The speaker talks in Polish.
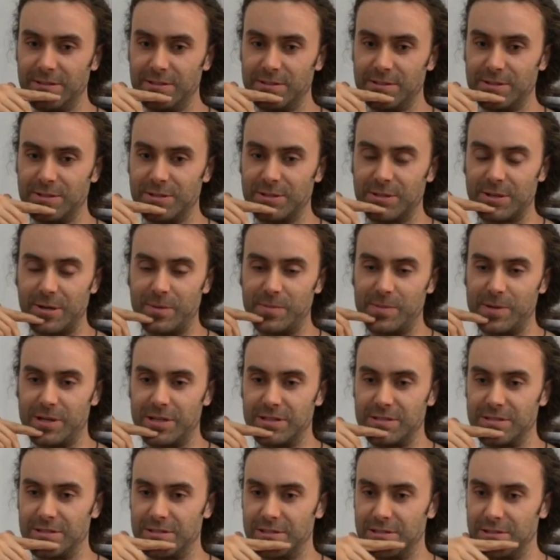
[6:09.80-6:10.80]
jest ciężka
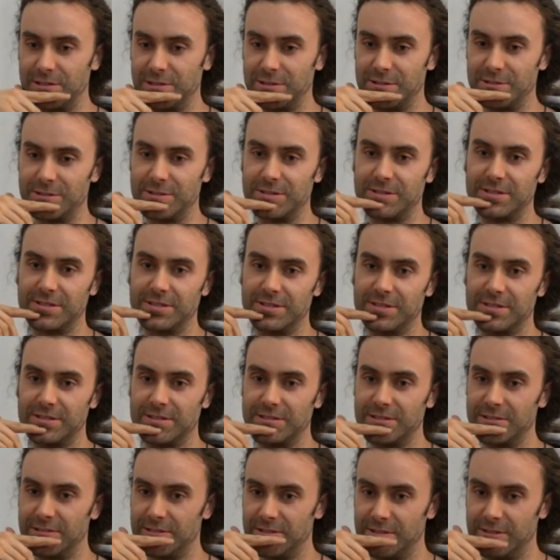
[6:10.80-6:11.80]
praca, jest,
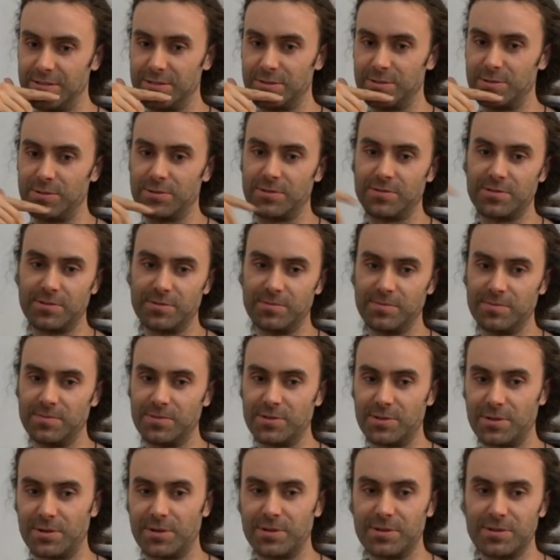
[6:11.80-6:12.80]
jest, jest coś, czym
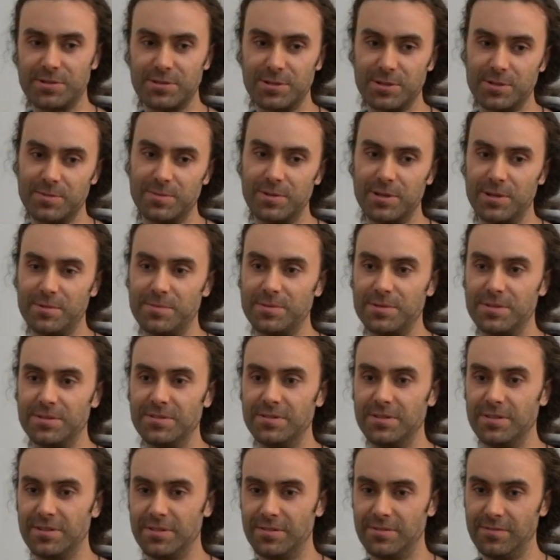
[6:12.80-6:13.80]
trochę jesteśmy
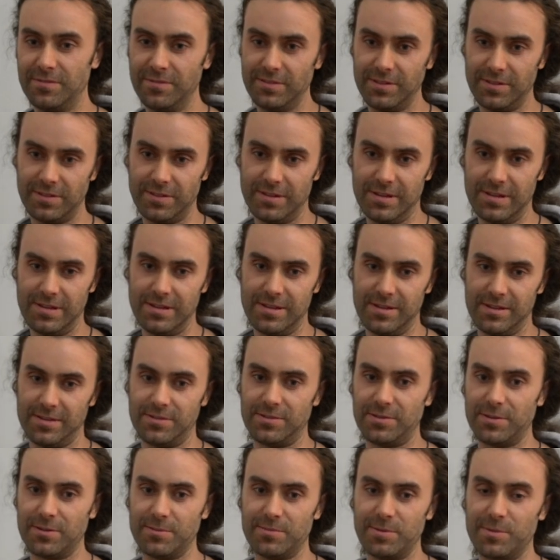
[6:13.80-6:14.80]
lepsi, jest,
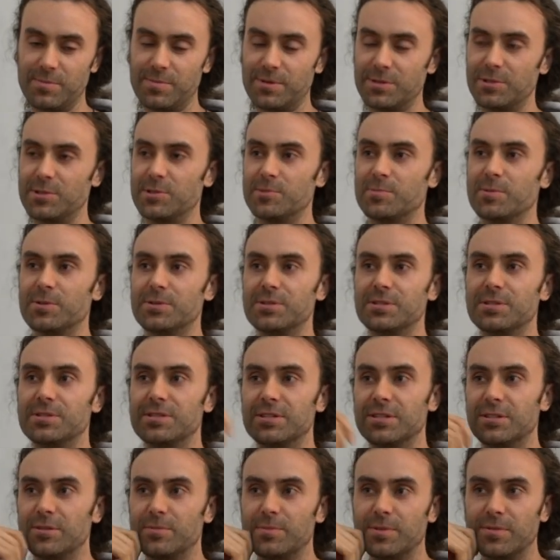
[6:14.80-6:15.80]
trochę mamy
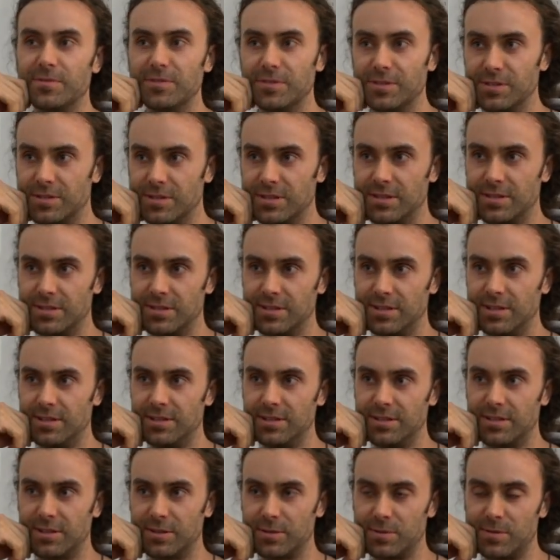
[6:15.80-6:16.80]
predyspozycję do pewnych rzeczy,
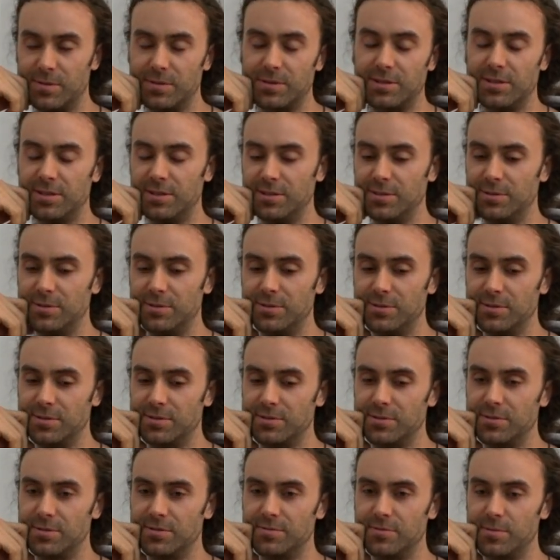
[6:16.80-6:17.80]
ale tak naprawdę talent to jest,
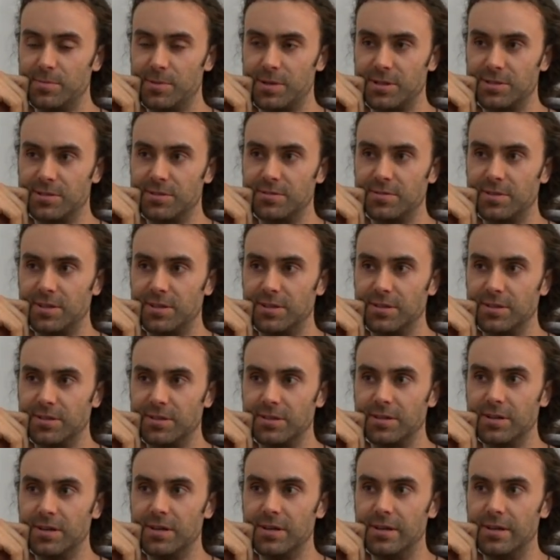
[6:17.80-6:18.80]
to jest wypracowane. Tak.